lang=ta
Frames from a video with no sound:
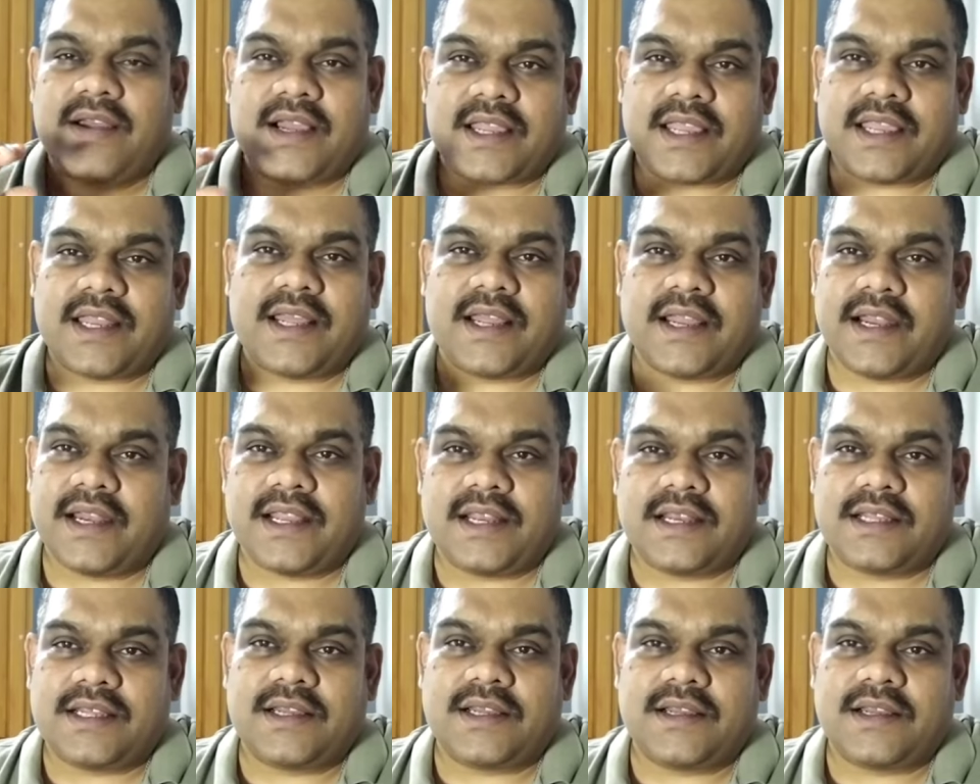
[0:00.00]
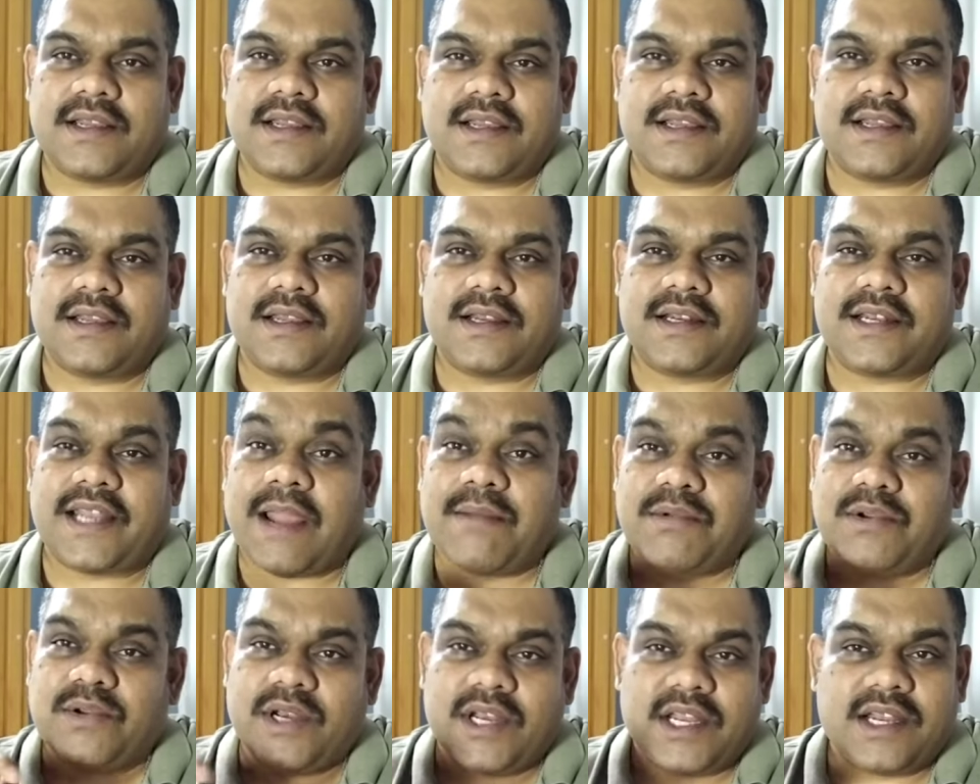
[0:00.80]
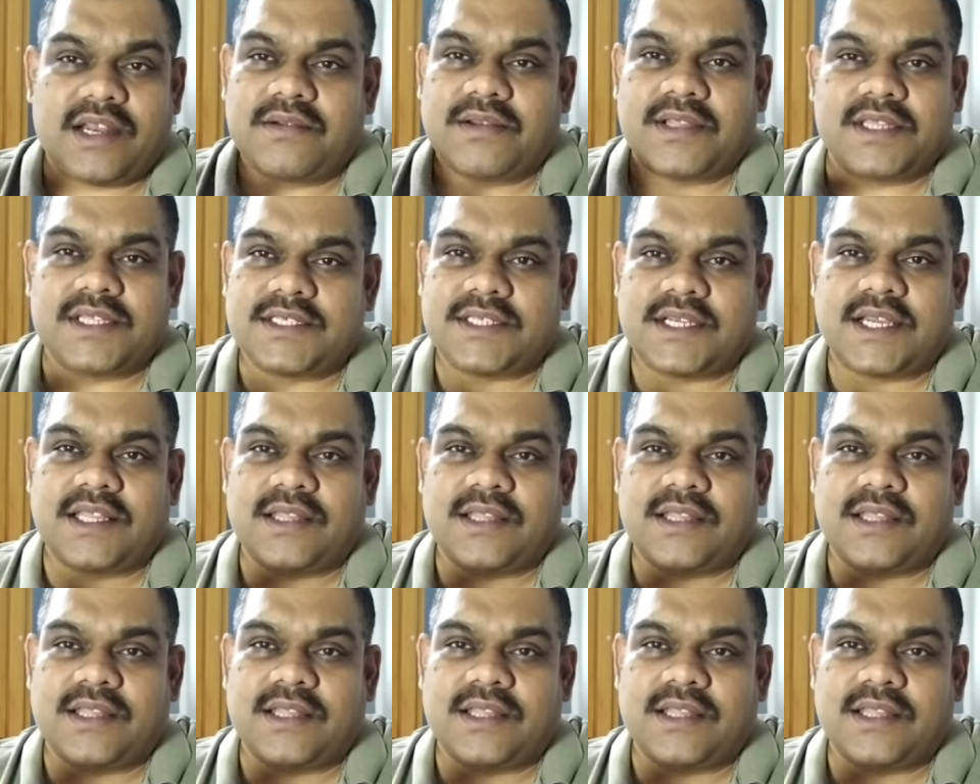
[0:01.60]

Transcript: கீழே ஹெட்டிங்ல டைம் டு லீட்னு வந்துச்சு அந்த